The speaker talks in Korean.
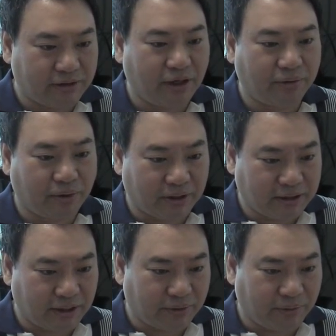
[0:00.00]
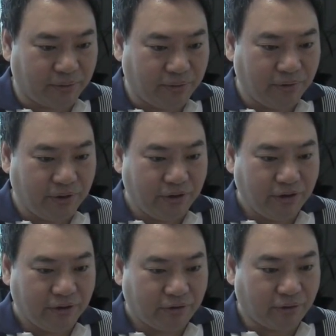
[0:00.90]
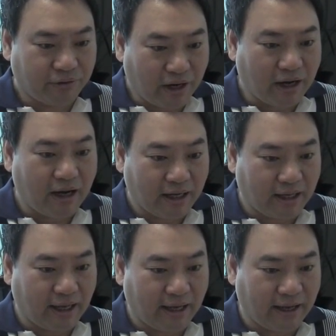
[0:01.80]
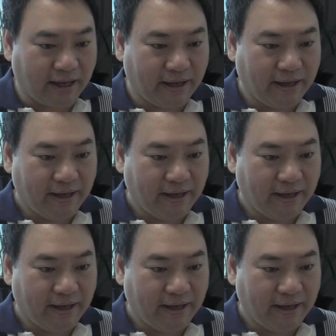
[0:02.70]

그래도 괜찮고 서로 사랑하기에